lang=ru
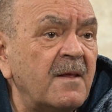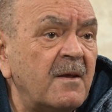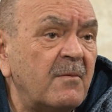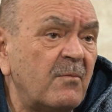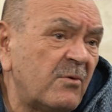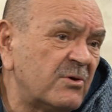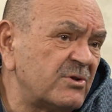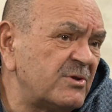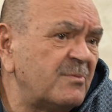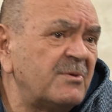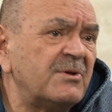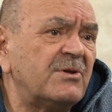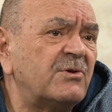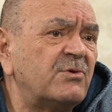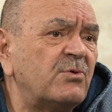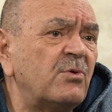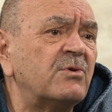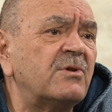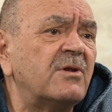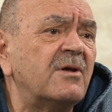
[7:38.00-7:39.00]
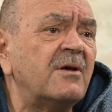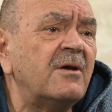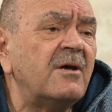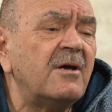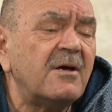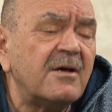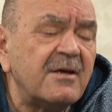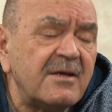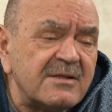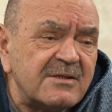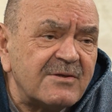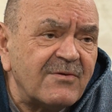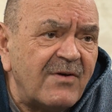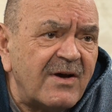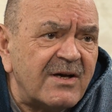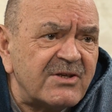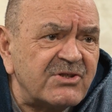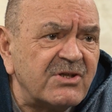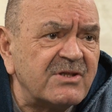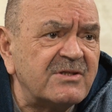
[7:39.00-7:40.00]
Может быть, кто-то из
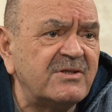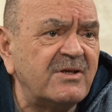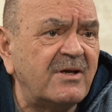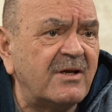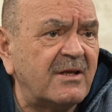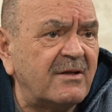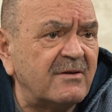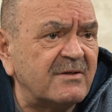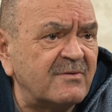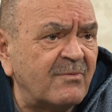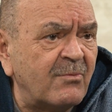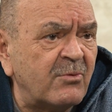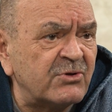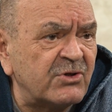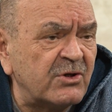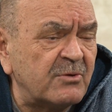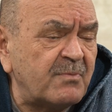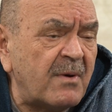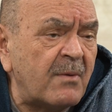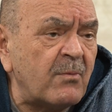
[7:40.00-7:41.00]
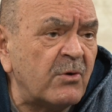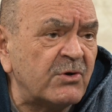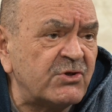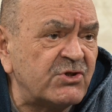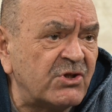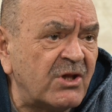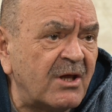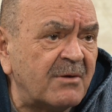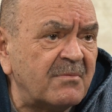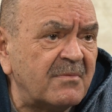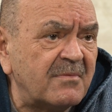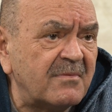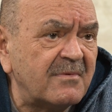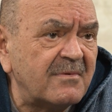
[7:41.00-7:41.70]
вашей церкви сможет помочь нам?